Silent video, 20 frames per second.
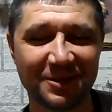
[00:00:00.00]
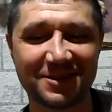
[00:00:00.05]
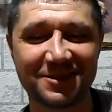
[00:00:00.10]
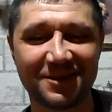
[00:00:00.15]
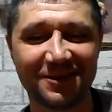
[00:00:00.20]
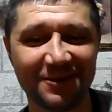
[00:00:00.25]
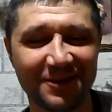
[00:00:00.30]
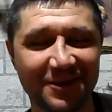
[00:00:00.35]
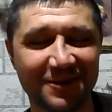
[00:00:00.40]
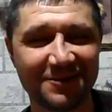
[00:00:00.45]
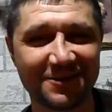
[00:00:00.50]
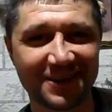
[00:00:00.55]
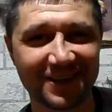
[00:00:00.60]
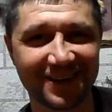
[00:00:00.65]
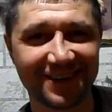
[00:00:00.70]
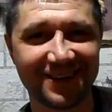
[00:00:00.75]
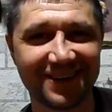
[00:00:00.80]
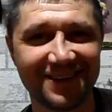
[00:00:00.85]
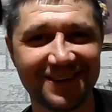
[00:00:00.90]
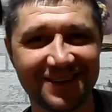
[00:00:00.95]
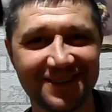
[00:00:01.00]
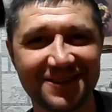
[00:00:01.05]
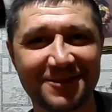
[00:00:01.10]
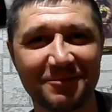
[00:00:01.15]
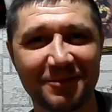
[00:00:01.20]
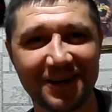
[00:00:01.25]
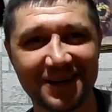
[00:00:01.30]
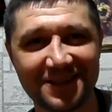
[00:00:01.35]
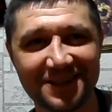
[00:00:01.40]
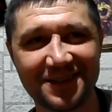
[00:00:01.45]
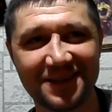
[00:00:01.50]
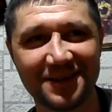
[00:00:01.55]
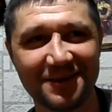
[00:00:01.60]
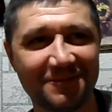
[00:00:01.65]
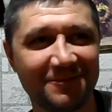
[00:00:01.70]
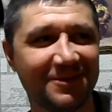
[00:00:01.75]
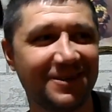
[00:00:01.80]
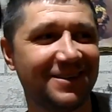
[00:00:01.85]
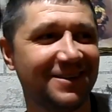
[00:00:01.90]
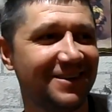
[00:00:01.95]
Поздравляю всех с
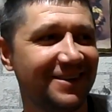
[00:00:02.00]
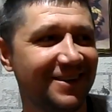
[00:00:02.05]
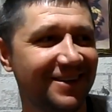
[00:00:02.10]
праздником.